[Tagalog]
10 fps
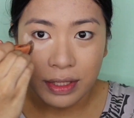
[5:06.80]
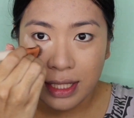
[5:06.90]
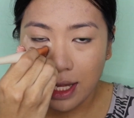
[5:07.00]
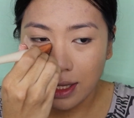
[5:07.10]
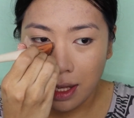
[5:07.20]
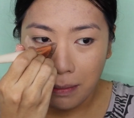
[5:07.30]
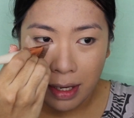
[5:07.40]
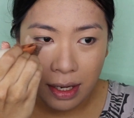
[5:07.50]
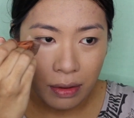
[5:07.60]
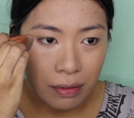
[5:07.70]
set ang
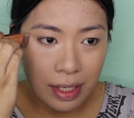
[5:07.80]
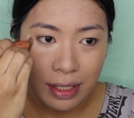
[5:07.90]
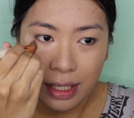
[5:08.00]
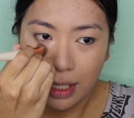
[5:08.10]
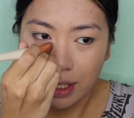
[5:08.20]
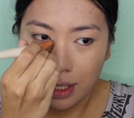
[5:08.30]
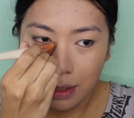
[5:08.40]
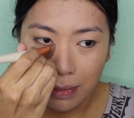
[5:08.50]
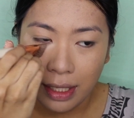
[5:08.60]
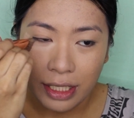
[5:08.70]
mga kuan day
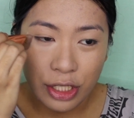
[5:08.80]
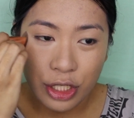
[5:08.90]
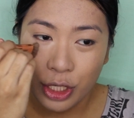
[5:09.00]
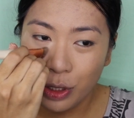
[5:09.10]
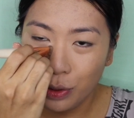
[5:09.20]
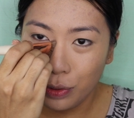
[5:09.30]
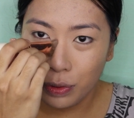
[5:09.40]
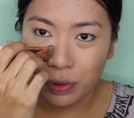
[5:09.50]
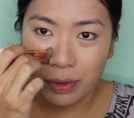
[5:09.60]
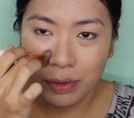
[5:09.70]
kanang mga
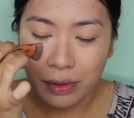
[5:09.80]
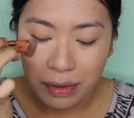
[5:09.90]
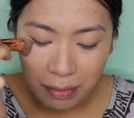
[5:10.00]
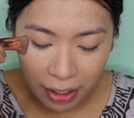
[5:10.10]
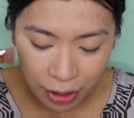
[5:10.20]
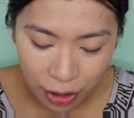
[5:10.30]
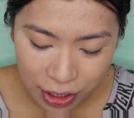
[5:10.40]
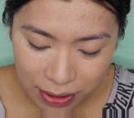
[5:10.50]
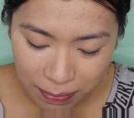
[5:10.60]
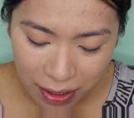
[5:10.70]
nichidu mga
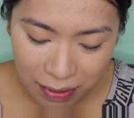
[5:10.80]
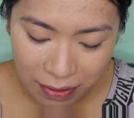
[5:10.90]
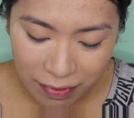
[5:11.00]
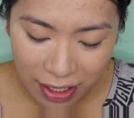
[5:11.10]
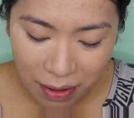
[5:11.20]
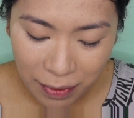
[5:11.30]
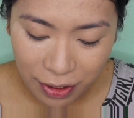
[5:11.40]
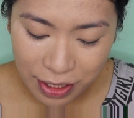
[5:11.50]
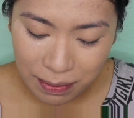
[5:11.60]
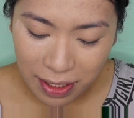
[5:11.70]
earthspan ang vega pang
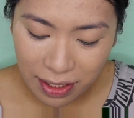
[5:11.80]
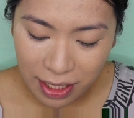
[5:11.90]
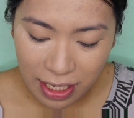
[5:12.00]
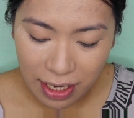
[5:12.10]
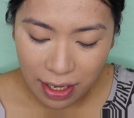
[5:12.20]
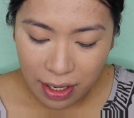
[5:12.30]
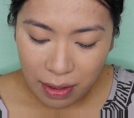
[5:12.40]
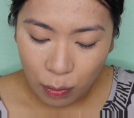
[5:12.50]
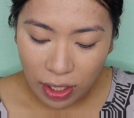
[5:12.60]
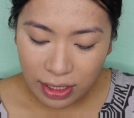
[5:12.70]
earthspan day kay
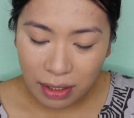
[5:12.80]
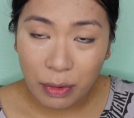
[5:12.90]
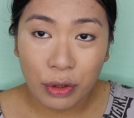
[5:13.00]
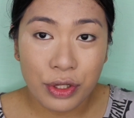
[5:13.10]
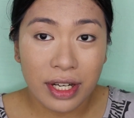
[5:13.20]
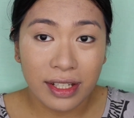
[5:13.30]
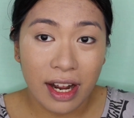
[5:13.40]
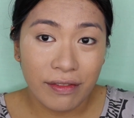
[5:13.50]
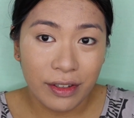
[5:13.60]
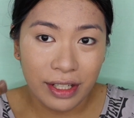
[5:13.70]
muhatag magud siya
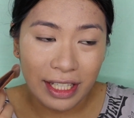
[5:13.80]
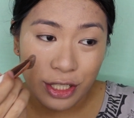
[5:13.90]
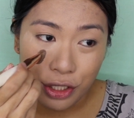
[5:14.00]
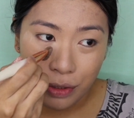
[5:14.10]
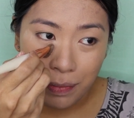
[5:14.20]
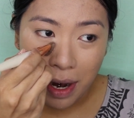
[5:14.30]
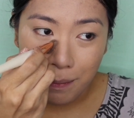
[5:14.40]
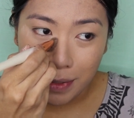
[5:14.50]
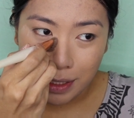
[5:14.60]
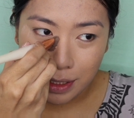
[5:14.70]
coverage
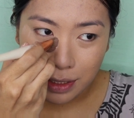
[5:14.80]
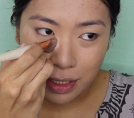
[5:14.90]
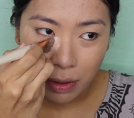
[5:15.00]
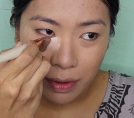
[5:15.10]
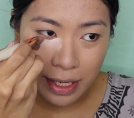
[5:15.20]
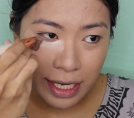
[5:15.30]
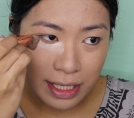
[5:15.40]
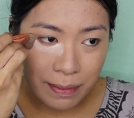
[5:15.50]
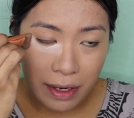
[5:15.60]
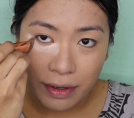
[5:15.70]
promise sa kuan
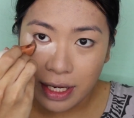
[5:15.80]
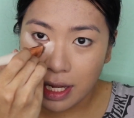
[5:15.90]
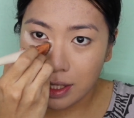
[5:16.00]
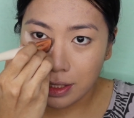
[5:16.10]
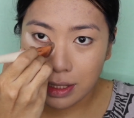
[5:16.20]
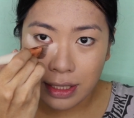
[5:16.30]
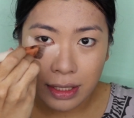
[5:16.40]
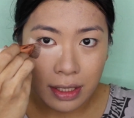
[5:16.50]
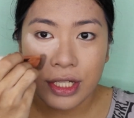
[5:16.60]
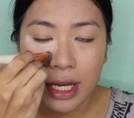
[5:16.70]
experience
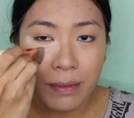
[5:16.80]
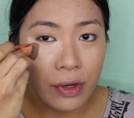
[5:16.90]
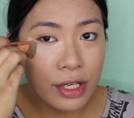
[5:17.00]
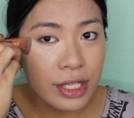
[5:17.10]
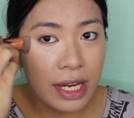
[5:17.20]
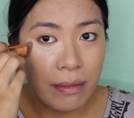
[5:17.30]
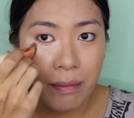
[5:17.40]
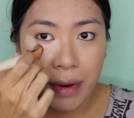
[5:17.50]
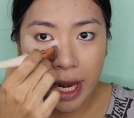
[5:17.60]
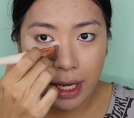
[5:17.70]
siya imura eh, siya
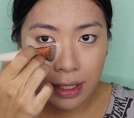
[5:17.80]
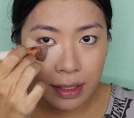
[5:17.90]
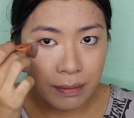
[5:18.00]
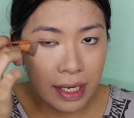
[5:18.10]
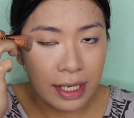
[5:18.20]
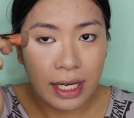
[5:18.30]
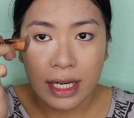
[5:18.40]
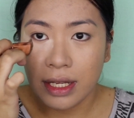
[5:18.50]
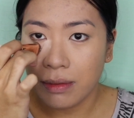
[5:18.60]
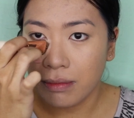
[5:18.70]
i-bake para
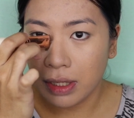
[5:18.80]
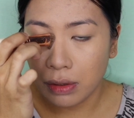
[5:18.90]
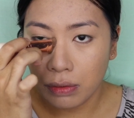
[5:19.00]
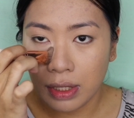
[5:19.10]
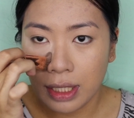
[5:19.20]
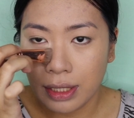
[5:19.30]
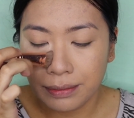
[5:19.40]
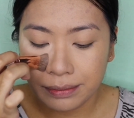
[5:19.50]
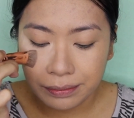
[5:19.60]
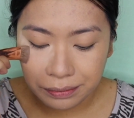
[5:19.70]
dili
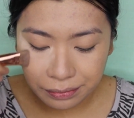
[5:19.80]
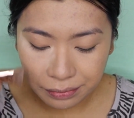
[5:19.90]
magkuan